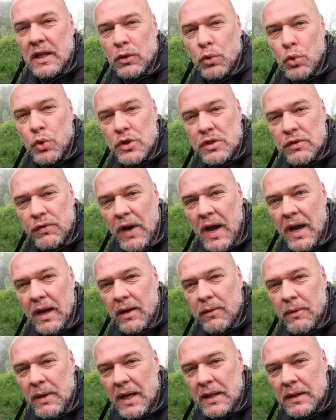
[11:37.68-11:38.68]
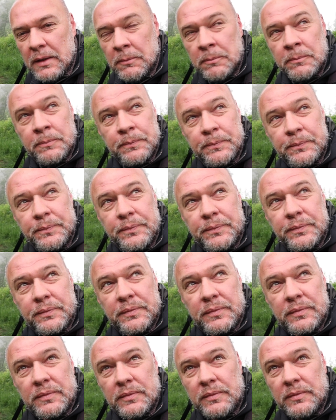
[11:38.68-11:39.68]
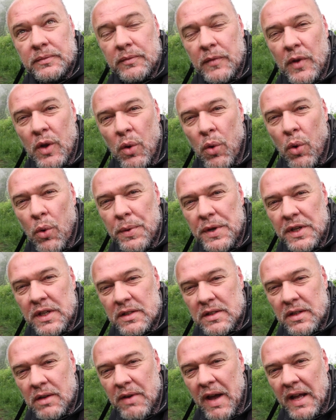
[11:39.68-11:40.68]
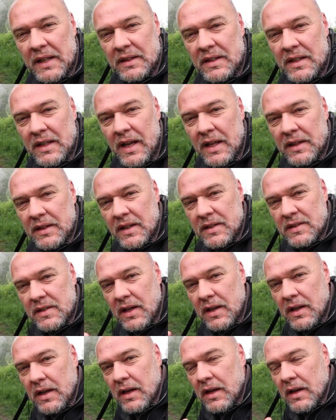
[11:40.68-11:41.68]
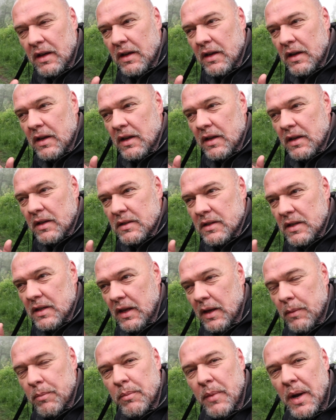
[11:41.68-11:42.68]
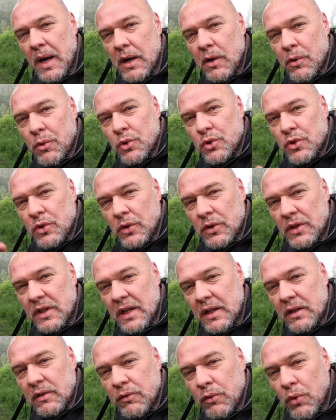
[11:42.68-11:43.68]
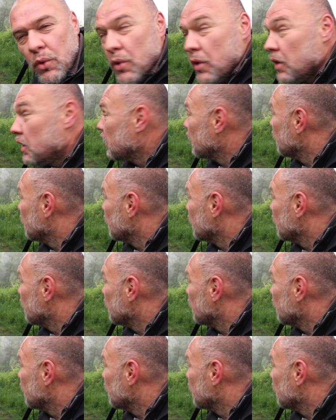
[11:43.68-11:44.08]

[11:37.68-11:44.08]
Geduldsfrage werden, ob ich es erwarten kann, dass er sich eben mal löst und irgendwo